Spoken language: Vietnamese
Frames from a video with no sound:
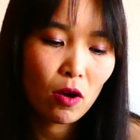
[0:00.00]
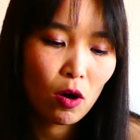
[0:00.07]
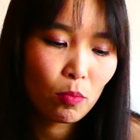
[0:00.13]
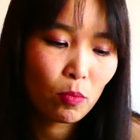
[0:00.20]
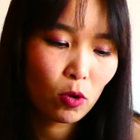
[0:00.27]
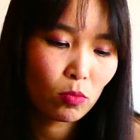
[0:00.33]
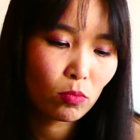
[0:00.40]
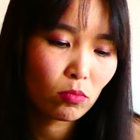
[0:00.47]

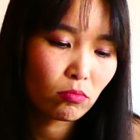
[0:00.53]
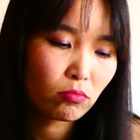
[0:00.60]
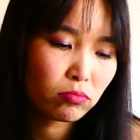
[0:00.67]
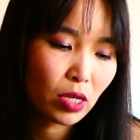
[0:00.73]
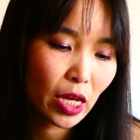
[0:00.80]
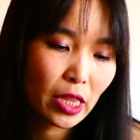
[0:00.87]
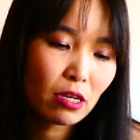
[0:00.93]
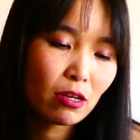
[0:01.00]
còn một
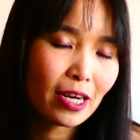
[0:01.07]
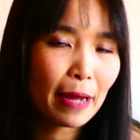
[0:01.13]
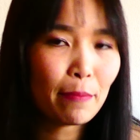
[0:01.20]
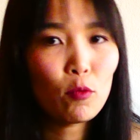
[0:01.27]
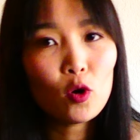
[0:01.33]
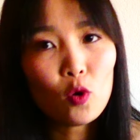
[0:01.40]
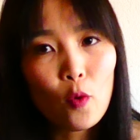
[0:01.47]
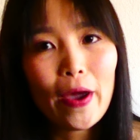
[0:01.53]
cái thư này
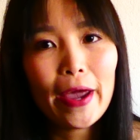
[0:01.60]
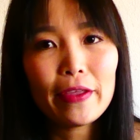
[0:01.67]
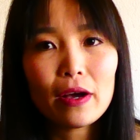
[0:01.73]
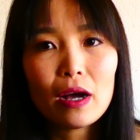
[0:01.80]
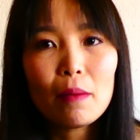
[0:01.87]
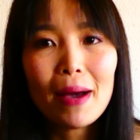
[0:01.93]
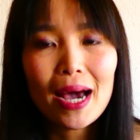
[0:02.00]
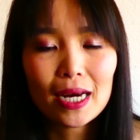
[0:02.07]
muốn khoe cho
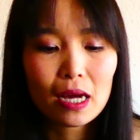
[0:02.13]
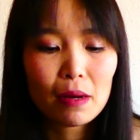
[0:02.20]
các bạn.